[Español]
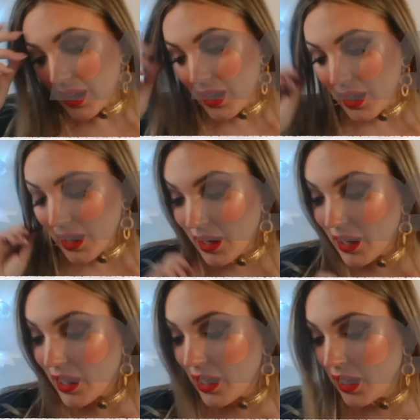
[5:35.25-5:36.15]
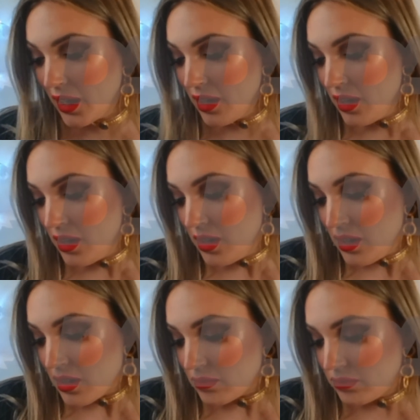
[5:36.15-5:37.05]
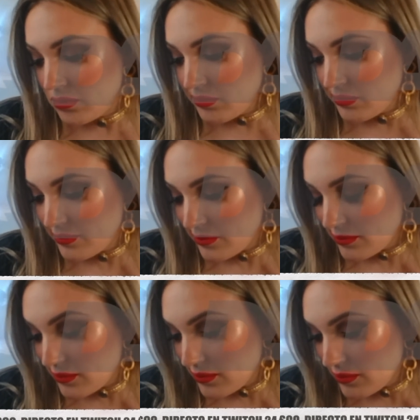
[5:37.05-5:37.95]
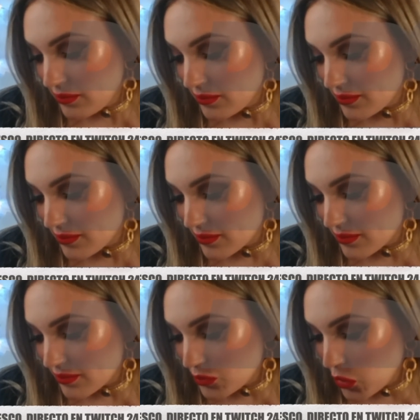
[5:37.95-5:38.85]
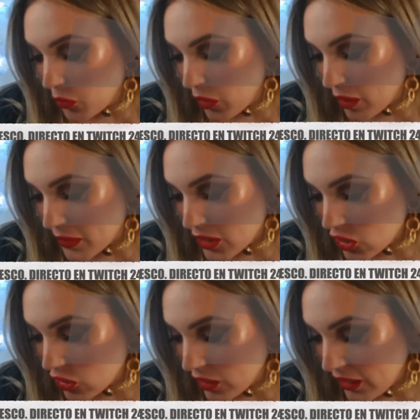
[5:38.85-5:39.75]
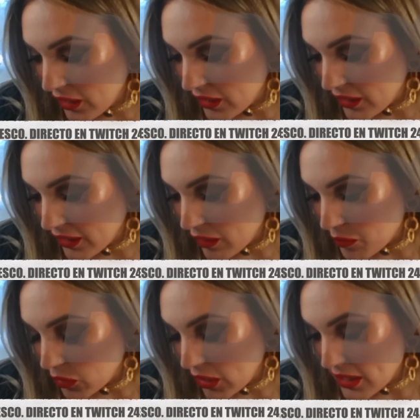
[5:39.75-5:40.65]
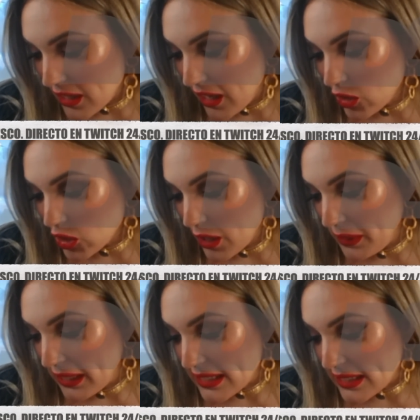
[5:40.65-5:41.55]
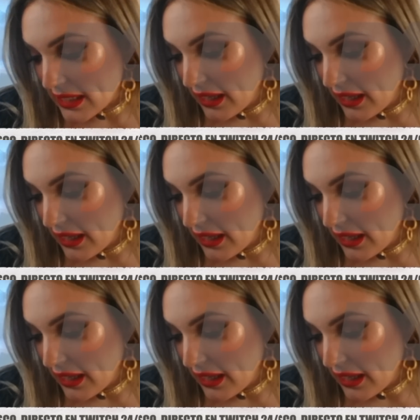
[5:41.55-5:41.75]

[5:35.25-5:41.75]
Eh, mm, muy buena persona y que apoyas a los débiles.